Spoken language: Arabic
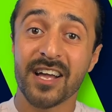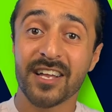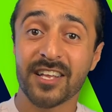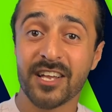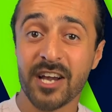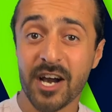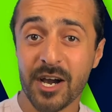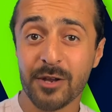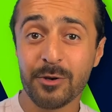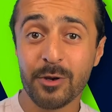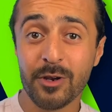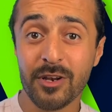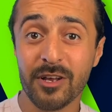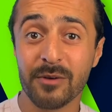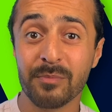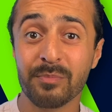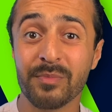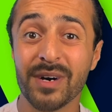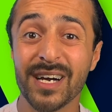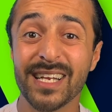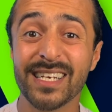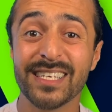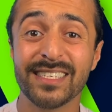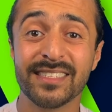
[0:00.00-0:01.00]
كانوا
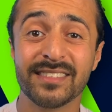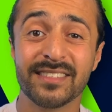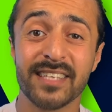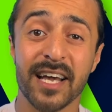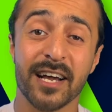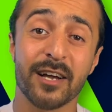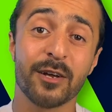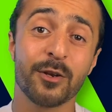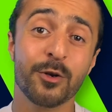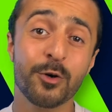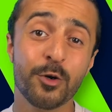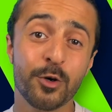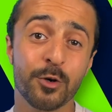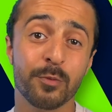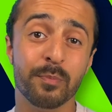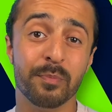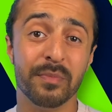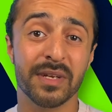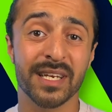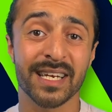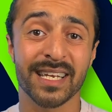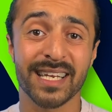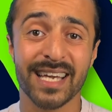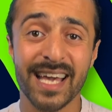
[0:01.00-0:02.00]
العمال ينتقلون
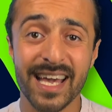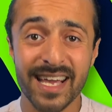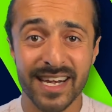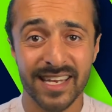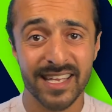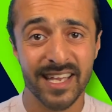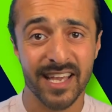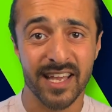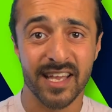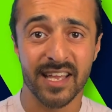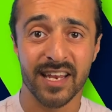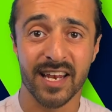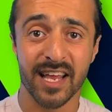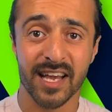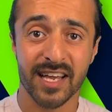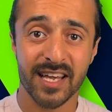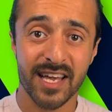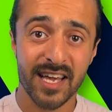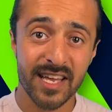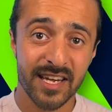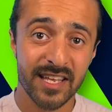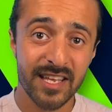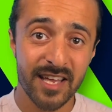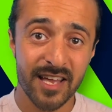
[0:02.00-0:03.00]
من قرية إلى
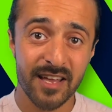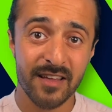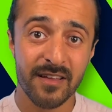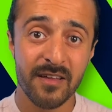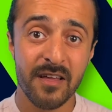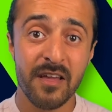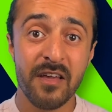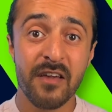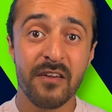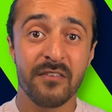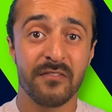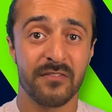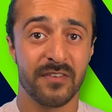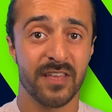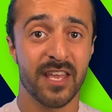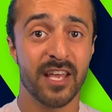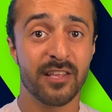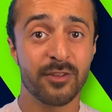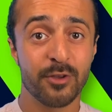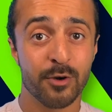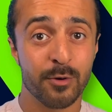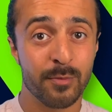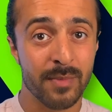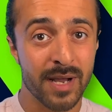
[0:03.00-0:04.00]
قرية في
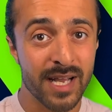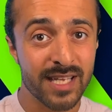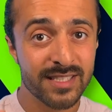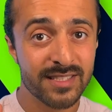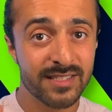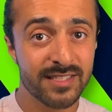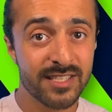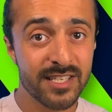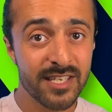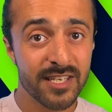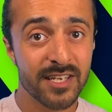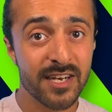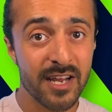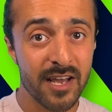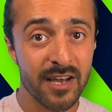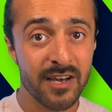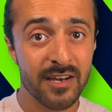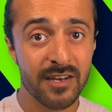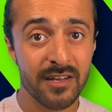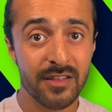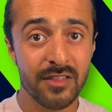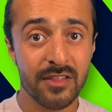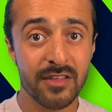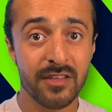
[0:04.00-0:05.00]
يدهم هالسيرة
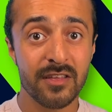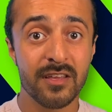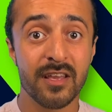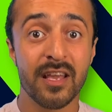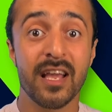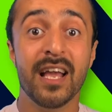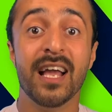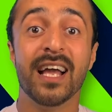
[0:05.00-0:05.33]
هذه